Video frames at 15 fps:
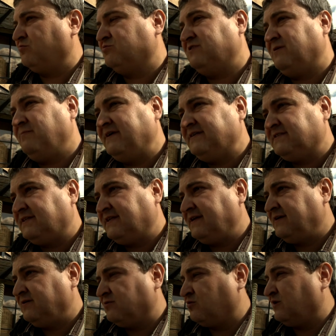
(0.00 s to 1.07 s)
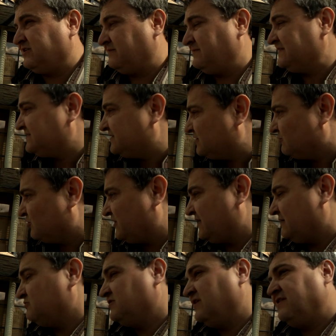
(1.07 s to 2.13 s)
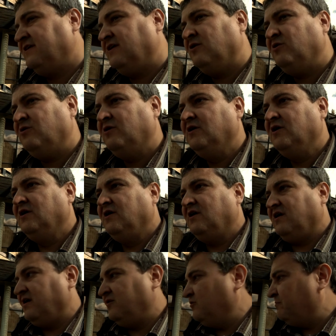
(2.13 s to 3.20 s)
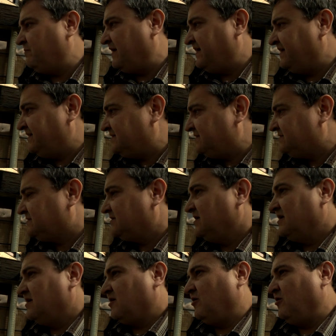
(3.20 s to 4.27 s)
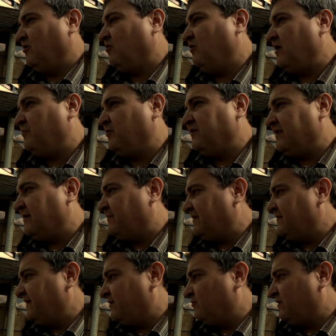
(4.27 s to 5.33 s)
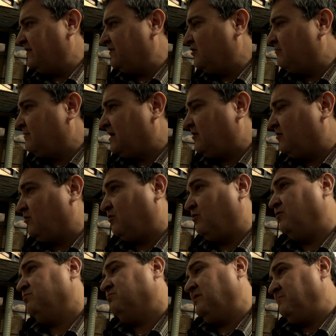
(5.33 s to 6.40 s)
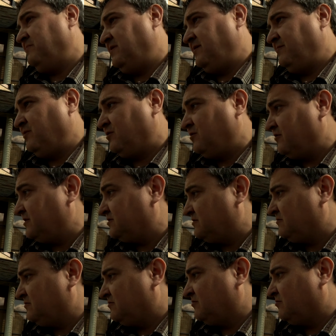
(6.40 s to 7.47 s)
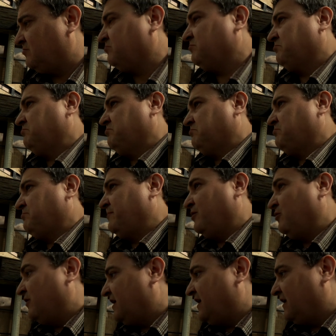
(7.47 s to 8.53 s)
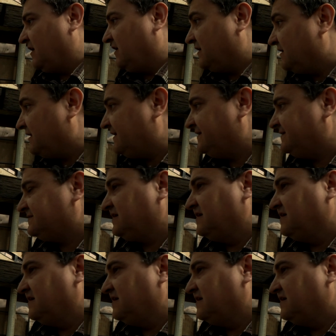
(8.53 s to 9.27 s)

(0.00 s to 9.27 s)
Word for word: semestre o cuatrimestre, como queramos decirlo, en un país, con lo cual poder aprender un idioma o también, mejor dicho, mejorar el inglés,